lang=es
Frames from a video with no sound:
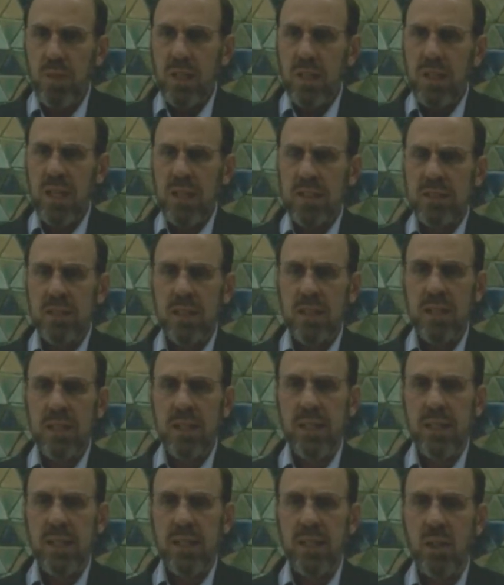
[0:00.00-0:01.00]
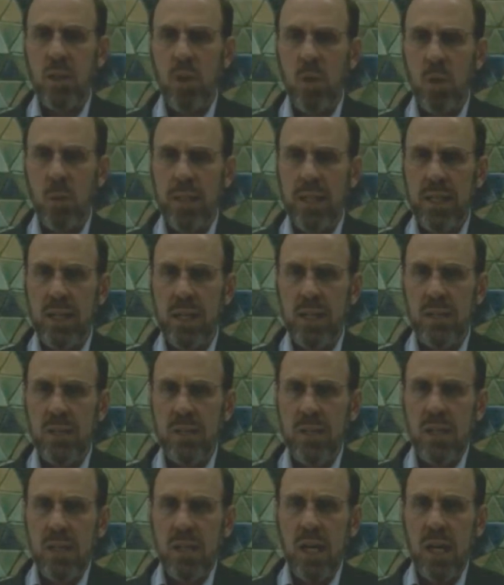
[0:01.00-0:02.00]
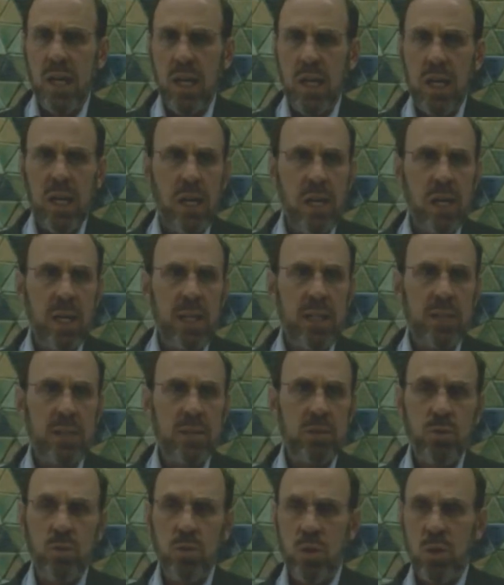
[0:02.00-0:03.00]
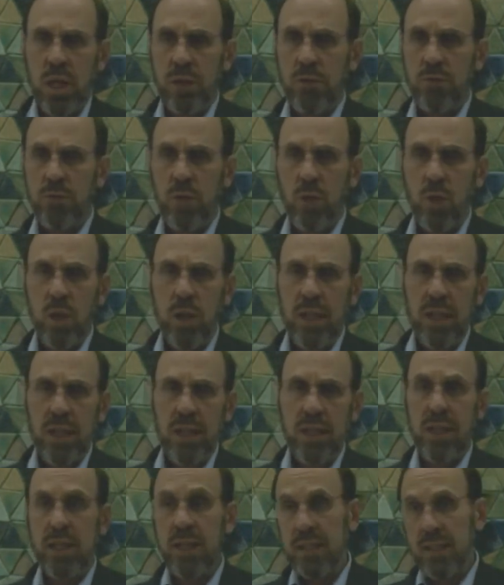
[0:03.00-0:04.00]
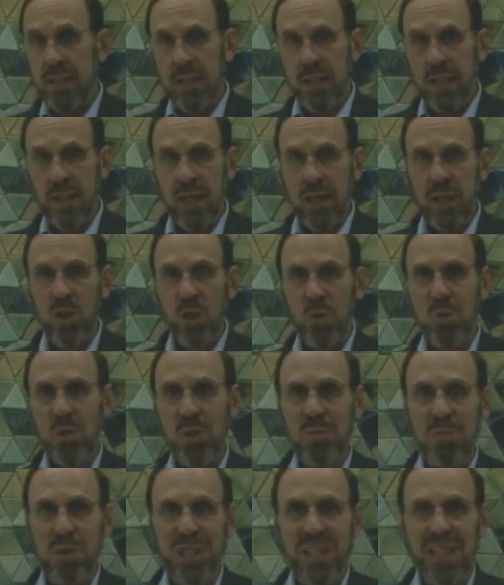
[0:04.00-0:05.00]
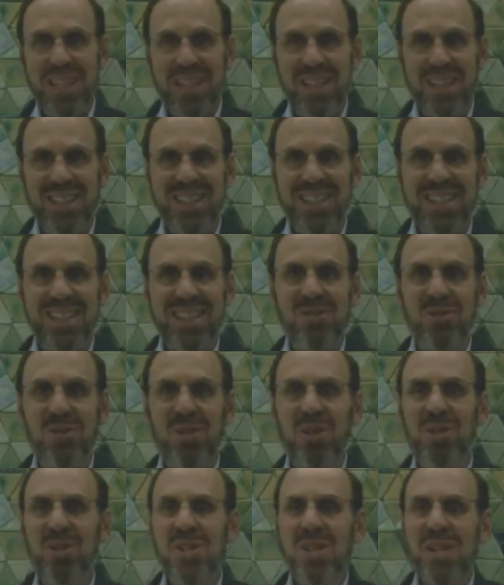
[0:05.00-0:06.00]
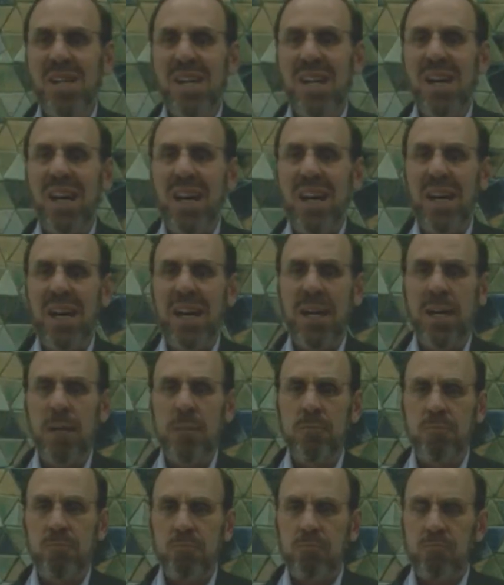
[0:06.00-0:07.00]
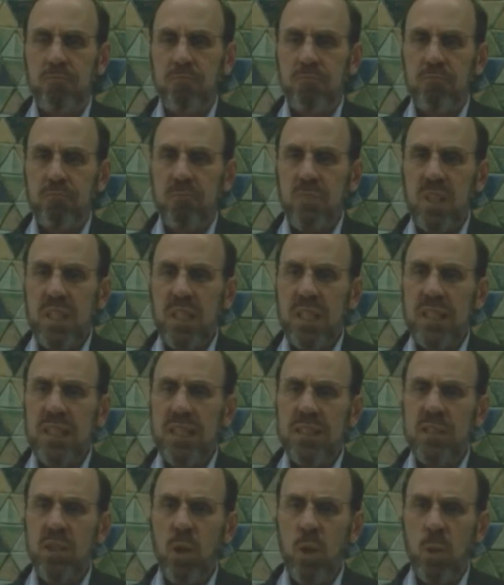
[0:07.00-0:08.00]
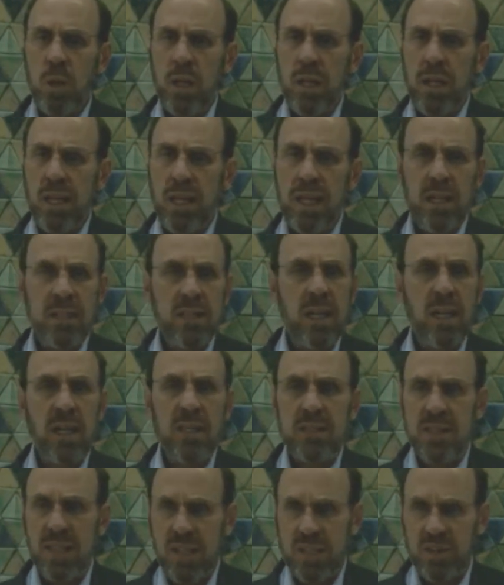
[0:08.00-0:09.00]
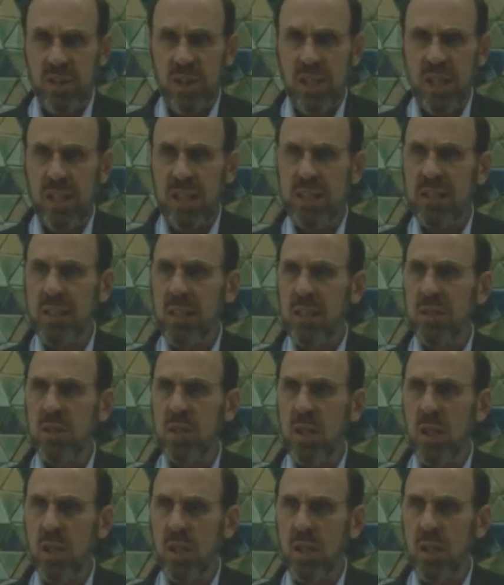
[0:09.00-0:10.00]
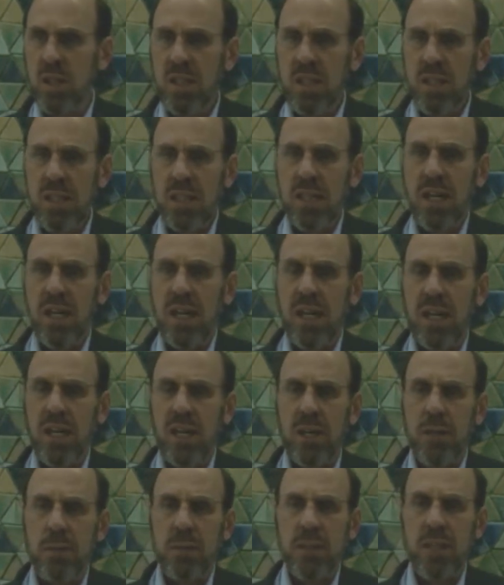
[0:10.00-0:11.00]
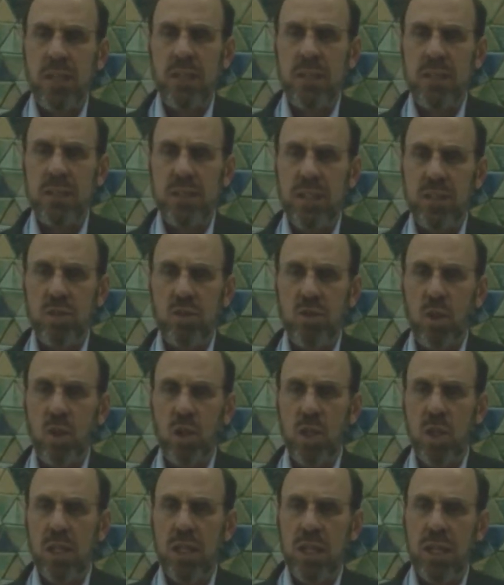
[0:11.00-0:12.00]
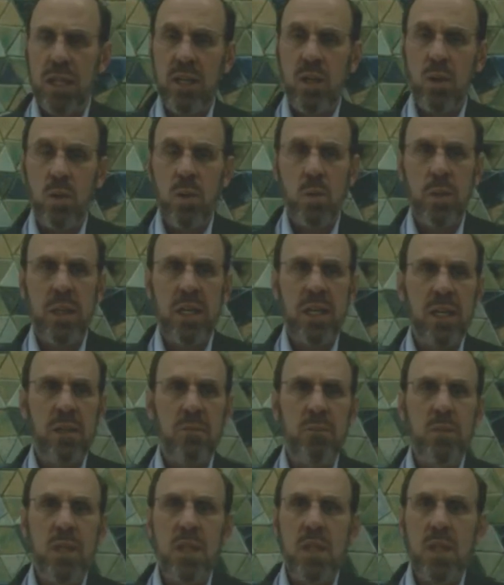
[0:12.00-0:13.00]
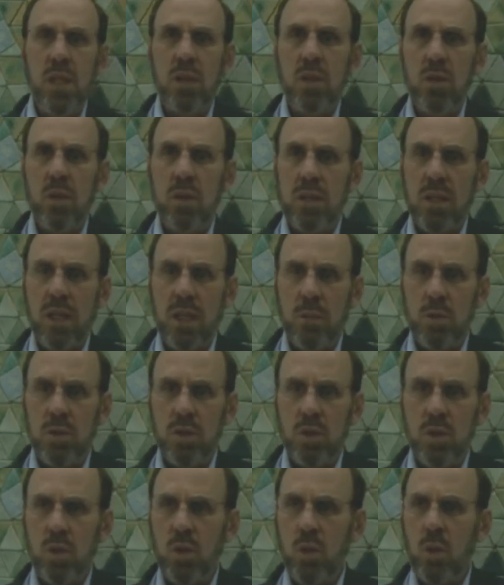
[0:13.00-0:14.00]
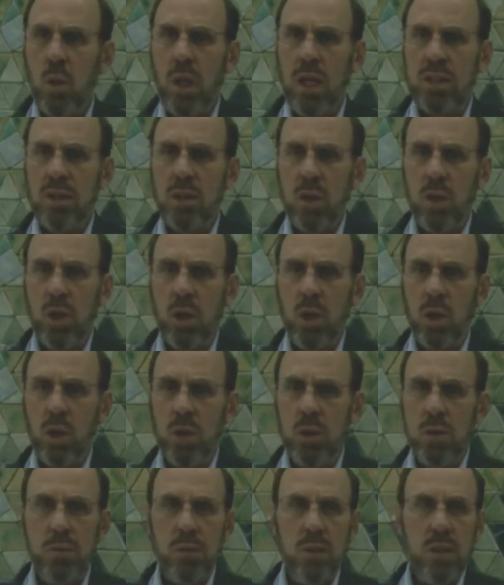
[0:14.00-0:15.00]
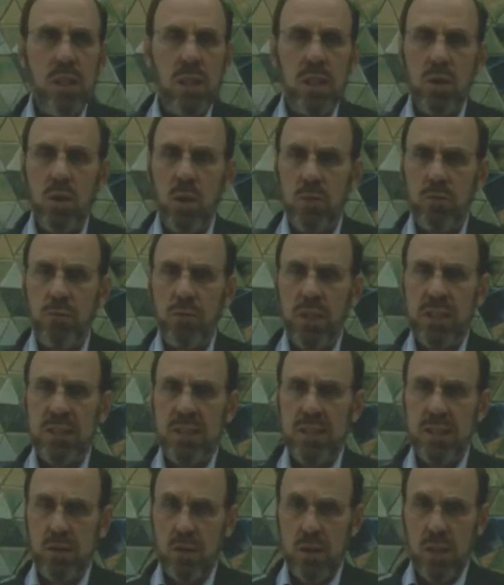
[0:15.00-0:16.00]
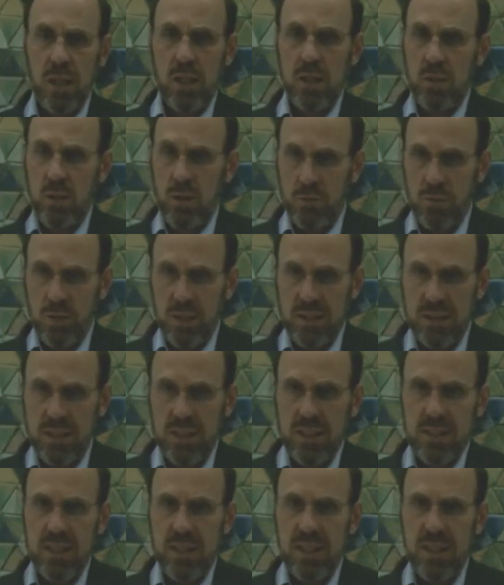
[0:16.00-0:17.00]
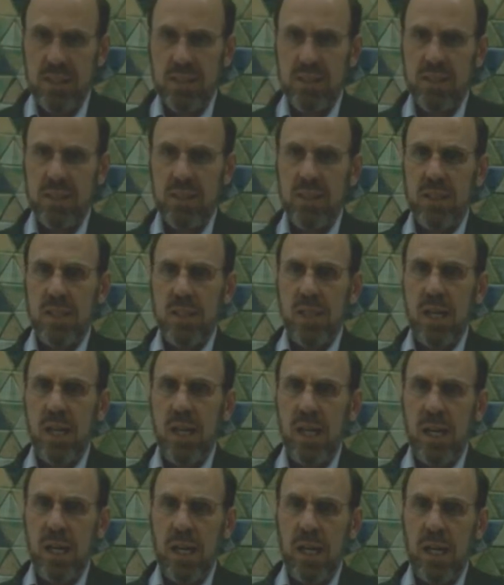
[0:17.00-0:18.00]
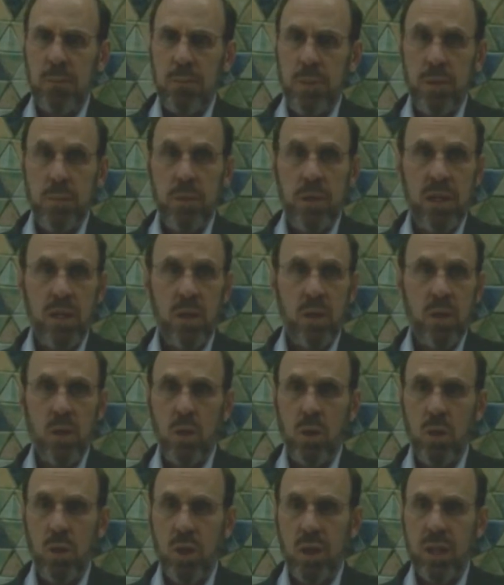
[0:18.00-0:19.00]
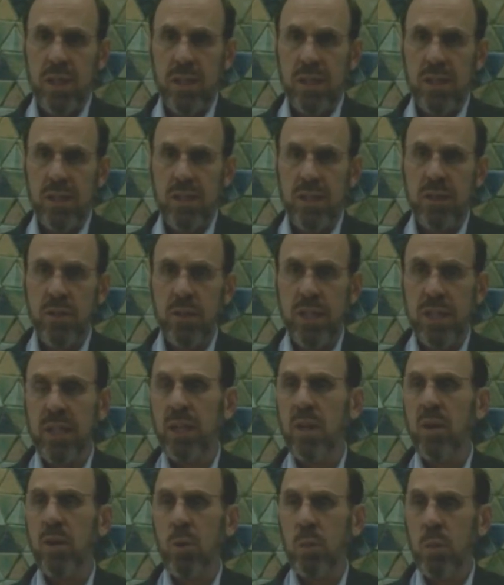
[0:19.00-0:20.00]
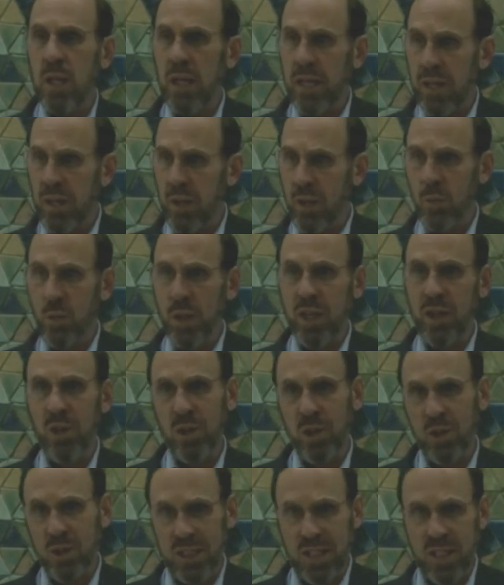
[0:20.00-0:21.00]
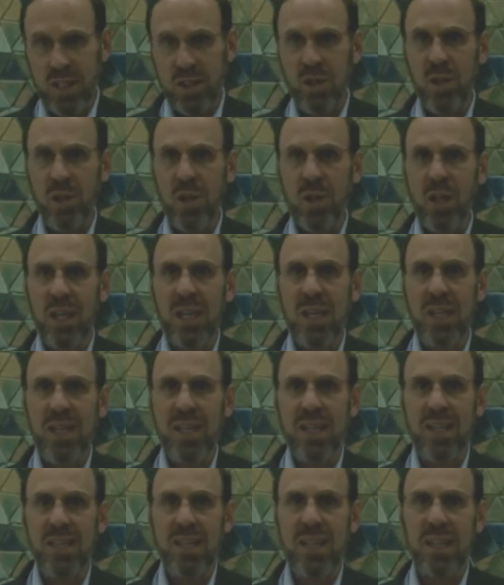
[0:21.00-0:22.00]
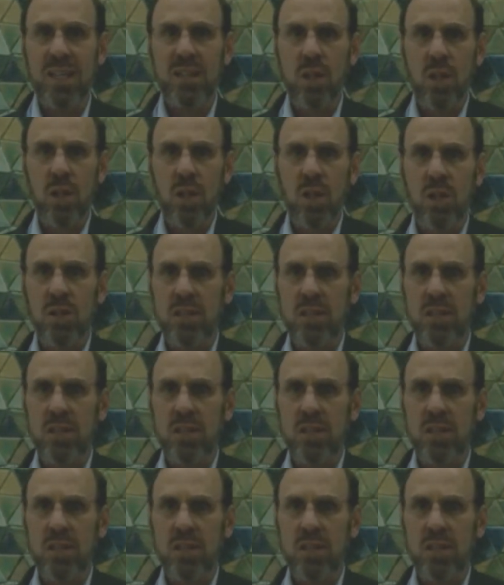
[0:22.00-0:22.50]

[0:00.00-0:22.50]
la estrategia económica, uh, es un enfoque crítica, como implica el título, um, y sobre la transnacionalización uh, del sector y la economía. Contamos con cuatro uh, conferencistas. primero Jorge Enrique Robledo, muy conocido a, a, todos,